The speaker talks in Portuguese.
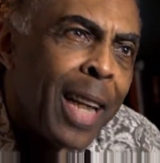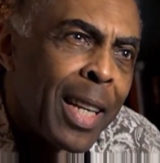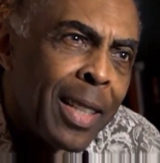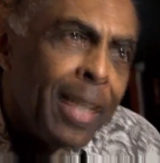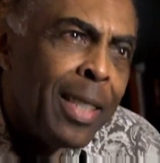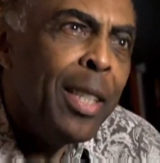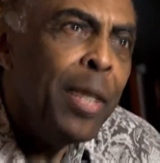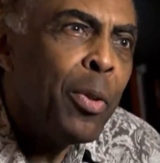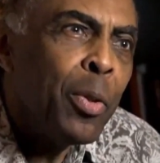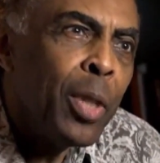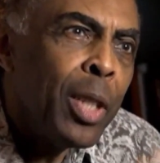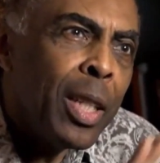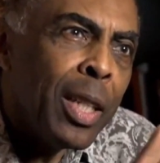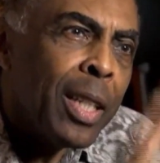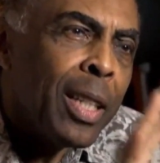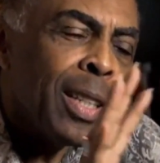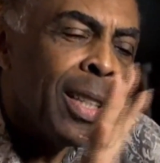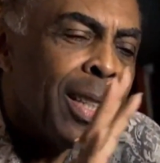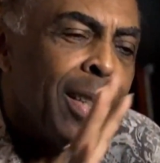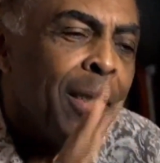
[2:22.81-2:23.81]
traziam
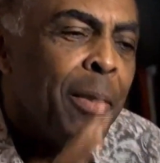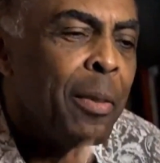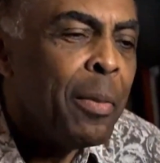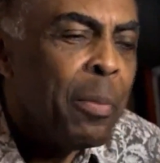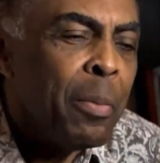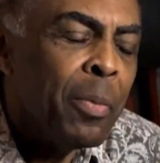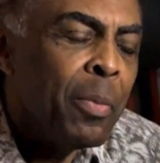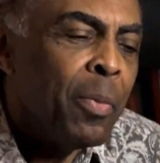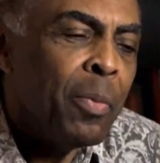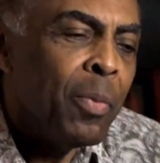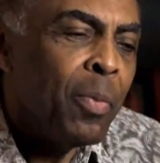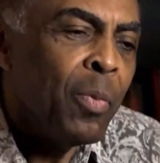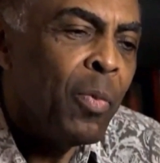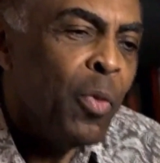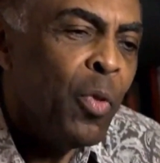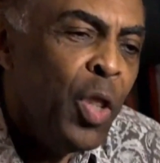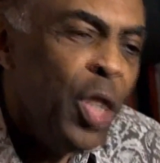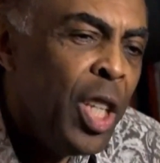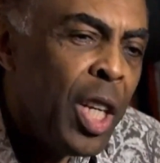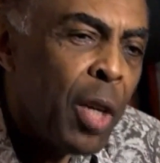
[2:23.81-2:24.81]
que
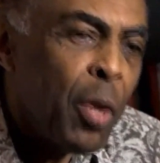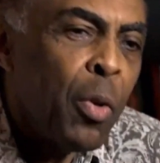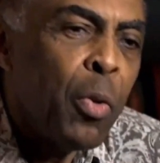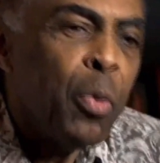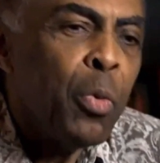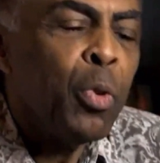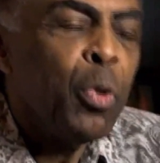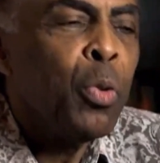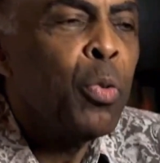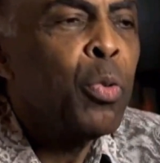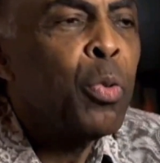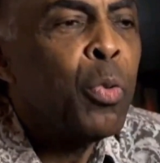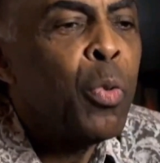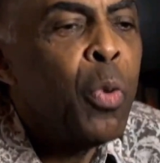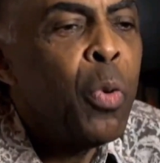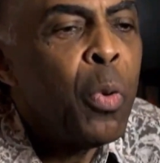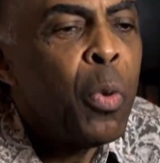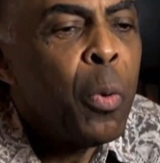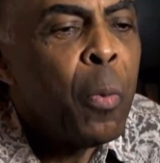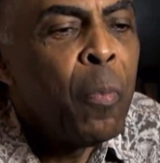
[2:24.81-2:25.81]
vinha junto
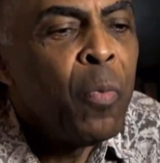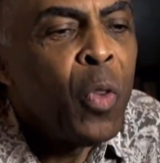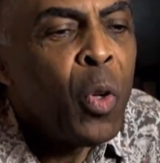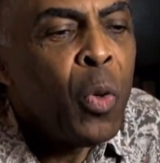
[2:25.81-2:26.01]
com